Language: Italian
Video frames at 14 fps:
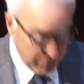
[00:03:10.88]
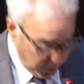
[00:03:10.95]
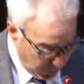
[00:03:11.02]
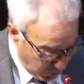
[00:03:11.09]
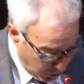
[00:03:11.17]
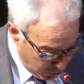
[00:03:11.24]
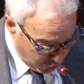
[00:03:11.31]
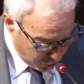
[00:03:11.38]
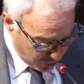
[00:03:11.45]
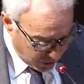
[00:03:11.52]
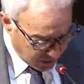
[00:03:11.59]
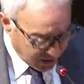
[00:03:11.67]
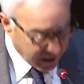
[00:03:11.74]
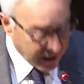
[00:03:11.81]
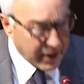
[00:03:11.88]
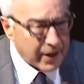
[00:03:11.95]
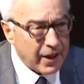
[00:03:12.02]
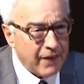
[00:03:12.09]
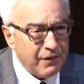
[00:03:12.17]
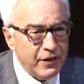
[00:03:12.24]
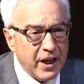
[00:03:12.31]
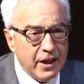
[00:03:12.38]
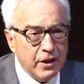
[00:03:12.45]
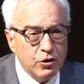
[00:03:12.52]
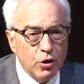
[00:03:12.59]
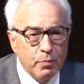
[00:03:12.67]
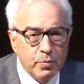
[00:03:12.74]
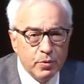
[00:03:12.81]
di oggi, che avviene
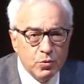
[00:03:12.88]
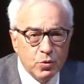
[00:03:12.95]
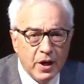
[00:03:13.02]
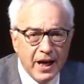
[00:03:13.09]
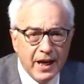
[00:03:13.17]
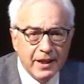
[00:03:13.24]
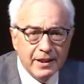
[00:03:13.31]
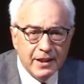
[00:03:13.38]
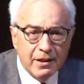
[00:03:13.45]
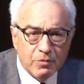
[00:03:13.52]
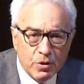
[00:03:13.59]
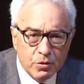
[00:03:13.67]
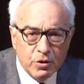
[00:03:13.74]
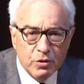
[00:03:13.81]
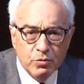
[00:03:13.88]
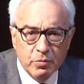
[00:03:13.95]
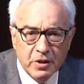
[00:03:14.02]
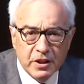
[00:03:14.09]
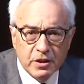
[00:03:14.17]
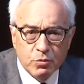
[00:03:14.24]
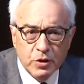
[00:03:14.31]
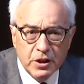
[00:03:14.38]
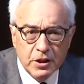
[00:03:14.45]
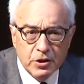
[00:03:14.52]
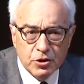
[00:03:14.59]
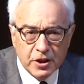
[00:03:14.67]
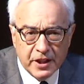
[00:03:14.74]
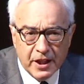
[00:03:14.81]
dopo due anni da quello del
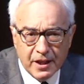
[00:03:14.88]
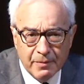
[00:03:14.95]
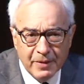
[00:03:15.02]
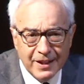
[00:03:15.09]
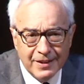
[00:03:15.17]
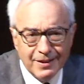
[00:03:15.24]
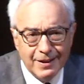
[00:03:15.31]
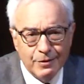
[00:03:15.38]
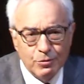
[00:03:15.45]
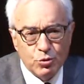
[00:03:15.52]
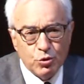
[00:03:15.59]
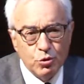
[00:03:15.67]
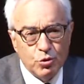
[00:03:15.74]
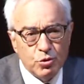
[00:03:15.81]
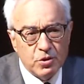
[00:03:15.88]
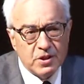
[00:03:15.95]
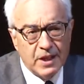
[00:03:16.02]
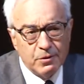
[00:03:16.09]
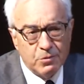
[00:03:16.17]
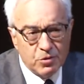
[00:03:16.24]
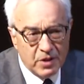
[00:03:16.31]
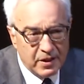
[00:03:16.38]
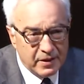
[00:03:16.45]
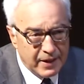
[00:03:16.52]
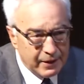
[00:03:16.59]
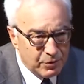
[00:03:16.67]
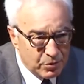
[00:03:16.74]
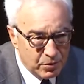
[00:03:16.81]
2015, chiaramente l'anno scorso è stato
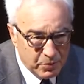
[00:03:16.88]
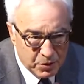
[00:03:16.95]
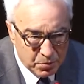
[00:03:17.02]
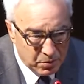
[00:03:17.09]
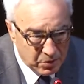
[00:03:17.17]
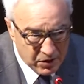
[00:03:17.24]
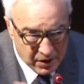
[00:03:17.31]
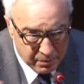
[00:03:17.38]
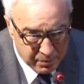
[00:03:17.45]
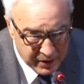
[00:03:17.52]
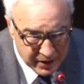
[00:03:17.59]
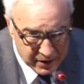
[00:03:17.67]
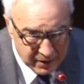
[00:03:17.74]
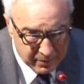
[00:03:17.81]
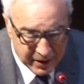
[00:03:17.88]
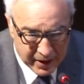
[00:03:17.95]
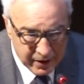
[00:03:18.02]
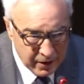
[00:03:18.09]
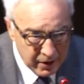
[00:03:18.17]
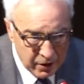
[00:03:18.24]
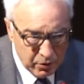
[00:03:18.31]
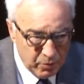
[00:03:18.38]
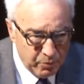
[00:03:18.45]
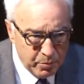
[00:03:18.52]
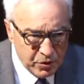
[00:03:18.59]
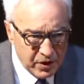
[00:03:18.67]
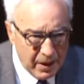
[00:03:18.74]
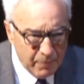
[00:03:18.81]
saltato come tutti sapete, ma non
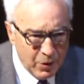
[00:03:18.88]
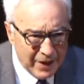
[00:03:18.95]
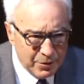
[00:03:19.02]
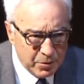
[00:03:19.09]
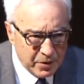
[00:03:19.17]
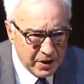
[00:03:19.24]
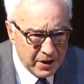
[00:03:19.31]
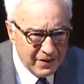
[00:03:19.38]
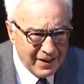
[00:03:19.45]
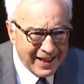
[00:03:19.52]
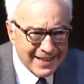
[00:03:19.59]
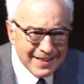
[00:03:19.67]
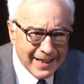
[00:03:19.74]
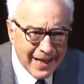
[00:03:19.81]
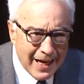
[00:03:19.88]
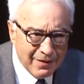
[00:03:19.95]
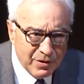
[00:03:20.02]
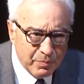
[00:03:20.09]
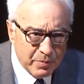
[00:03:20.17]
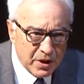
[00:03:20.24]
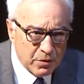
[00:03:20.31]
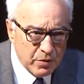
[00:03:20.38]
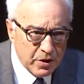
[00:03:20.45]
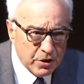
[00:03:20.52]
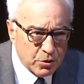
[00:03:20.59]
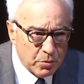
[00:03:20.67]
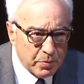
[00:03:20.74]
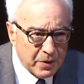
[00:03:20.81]
possiamo altro che ringraziarvi per
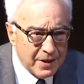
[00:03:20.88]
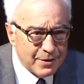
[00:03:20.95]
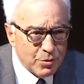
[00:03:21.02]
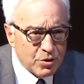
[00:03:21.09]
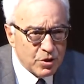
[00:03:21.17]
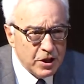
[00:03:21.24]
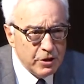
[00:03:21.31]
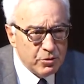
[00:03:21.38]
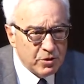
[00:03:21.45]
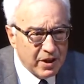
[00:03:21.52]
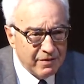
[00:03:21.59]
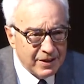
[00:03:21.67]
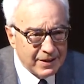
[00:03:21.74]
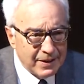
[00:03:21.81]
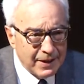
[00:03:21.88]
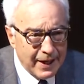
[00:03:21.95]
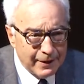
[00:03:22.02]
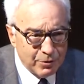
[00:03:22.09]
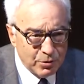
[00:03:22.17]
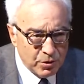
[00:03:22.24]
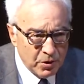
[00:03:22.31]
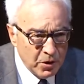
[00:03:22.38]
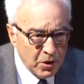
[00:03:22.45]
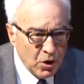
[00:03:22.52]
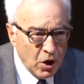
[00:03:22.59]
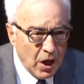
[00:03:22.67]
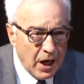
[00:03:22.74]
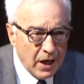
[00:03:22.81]
questo, per il sostegno che avete dato
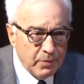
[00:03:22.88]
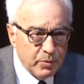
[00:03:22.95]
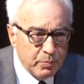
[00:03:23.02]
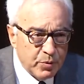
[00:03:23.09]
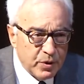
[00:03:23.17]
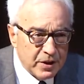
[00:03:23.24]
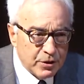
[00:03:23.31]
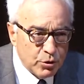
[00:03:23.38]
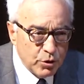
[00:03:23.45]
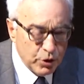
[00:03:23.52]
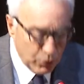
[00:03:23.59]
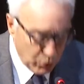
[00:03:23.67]
alle popolazioni